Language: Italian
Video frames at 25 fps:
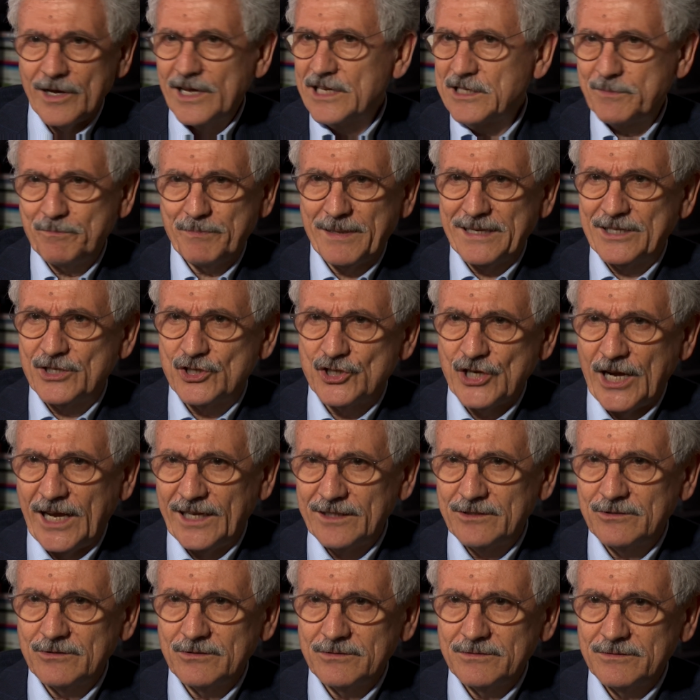è
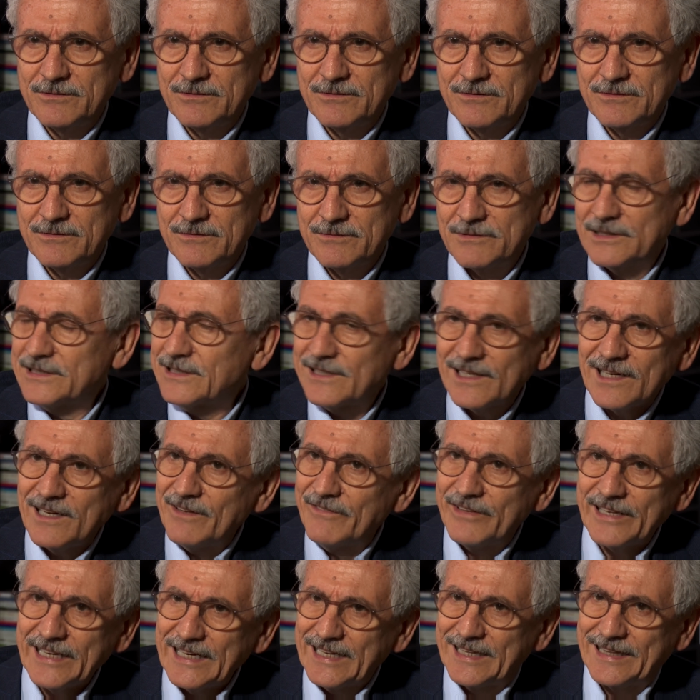spacciato. Questa è la
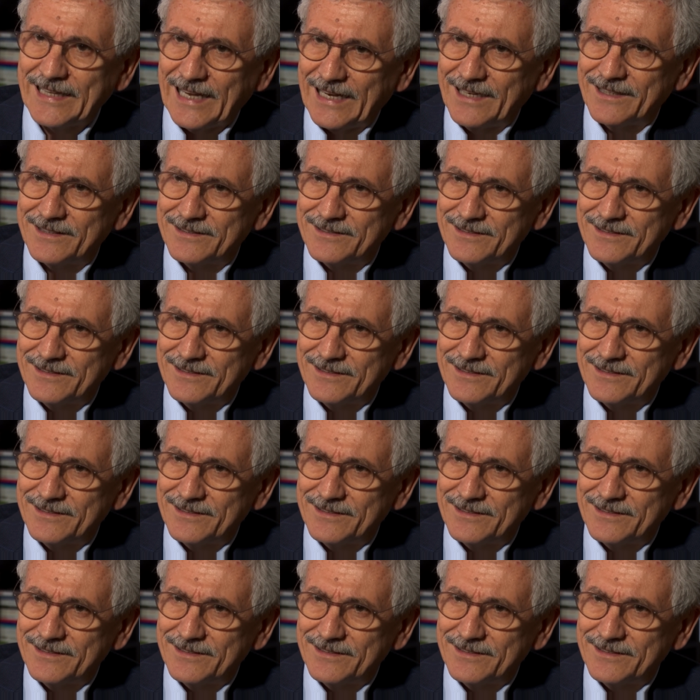verità.